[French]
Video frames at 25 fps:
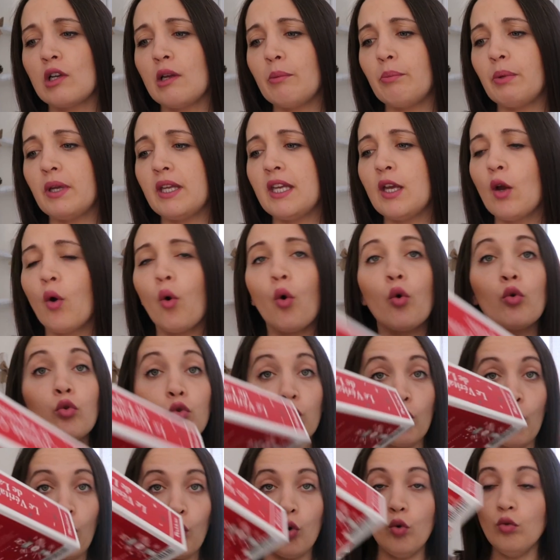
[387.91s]
Je l'ai payé
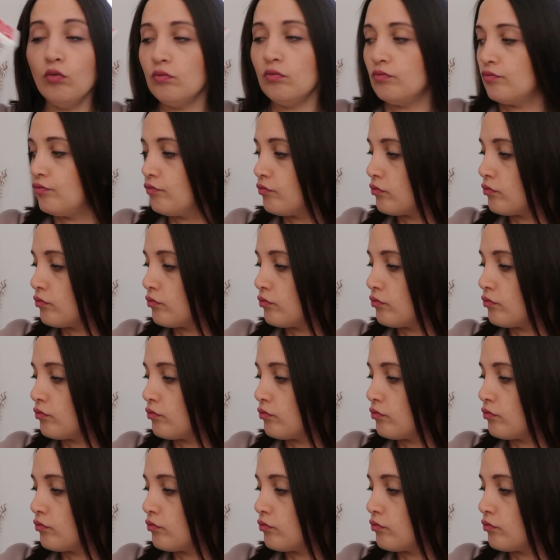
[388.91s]
11 euros.